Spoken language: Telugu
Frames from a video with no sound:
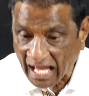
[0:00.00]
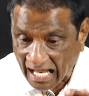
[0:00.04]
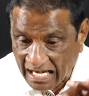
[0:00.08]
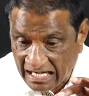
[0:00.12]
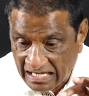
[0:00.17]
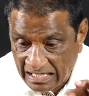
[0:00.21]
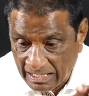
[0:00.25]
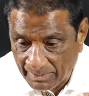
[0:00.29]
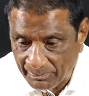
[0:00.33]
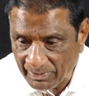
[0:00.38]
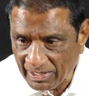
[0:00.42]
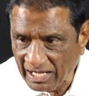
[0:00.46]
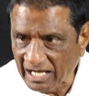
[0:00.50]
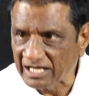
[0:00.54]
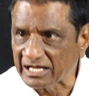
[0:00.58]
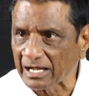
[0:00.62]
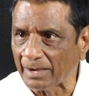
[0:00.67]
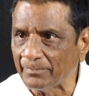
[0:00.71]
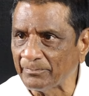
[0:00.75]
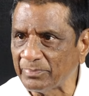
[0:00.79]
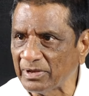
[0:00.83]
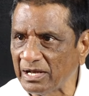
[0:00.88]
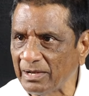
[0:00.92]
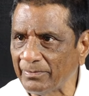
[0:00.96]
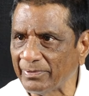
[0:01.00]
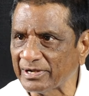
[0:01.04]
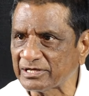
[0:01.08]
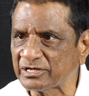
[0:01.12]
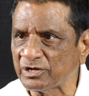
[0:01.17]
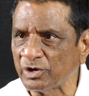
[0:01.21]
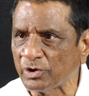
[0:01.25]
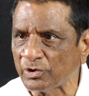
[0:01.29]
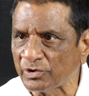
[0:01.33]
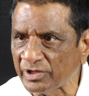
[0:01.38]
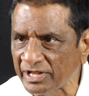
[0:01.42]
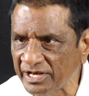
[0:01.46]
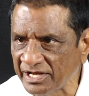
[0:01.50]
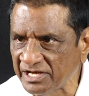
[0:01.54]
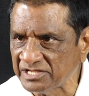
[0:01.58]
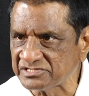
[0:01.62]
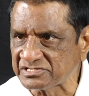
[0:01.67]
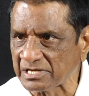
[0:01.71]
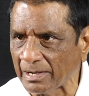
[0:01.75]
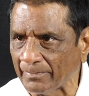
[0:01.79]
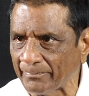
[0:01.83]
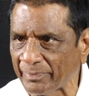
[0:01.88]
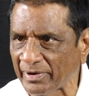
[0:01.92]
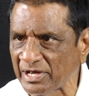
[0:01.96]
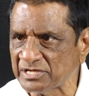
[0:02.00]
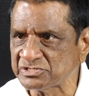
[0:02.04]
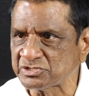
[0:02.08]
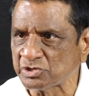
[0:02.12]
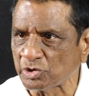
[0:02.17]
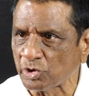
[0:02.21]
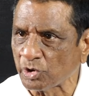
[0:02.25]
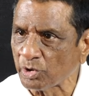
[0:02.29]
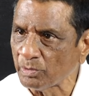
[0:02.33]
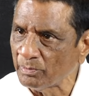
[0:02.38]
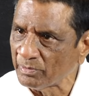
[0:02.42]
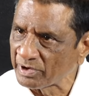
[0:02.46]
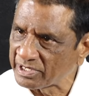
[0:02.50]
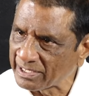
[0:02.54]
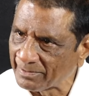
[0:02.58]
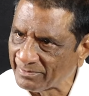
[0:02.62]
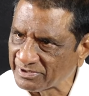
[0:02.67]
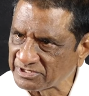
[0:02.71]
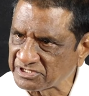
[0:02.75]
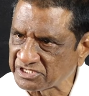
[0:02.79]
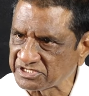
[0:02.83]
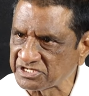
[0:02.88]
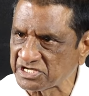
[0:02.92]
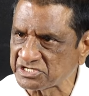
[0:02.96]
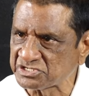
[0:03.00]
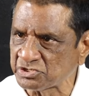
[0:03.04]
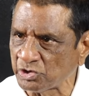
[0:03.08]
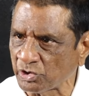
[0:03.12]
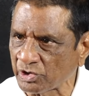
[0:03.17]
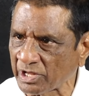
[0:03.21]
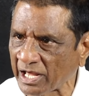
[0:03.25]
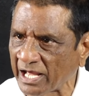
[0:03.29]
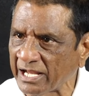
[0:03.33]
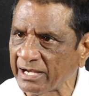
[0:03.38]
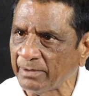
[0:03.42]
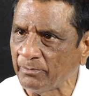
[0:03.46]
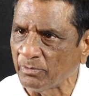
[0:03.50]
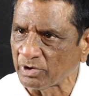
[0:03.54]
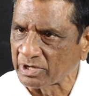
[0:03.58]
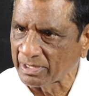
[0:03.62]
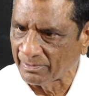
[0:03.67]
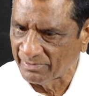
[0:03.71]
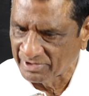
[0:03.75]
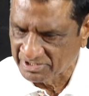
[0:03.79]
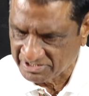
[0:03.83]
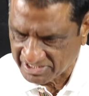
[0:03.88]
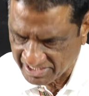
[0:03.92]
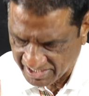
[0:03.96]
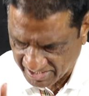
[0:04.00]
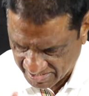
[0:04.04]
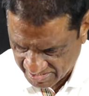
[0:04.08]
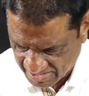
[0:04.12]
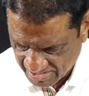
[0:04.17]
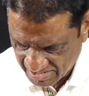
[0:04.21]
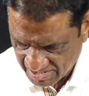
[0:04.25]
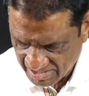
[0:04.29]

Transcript: అల్లి బిల్లి కంపెనీలు పెట్టినోడు ఇన్ని సంపాదించినోడు ముఖ్యమంత్రి చేసినోడు కానీ ముఖ్యమంత్రి